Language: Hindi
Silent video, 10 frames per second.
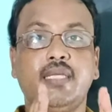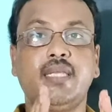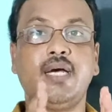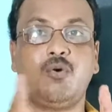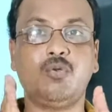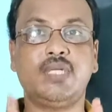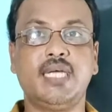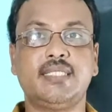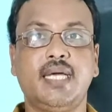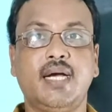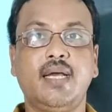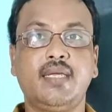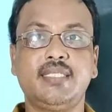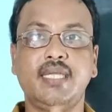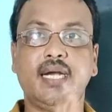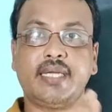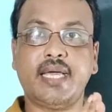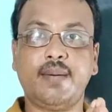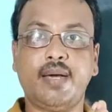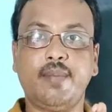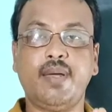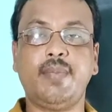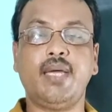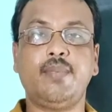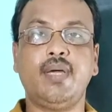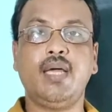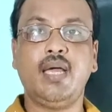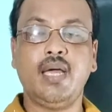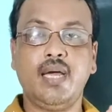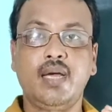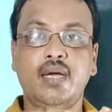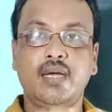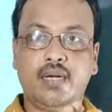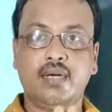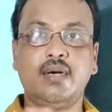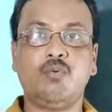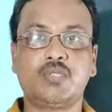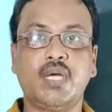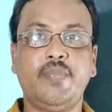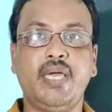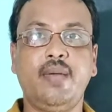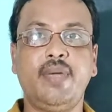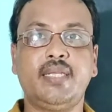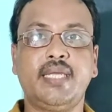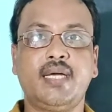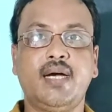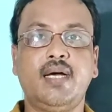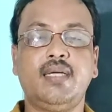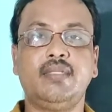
कितना खुदगर्ज है अगर किसी लड़के के बारे में मैं उसका बिहेवियर देखा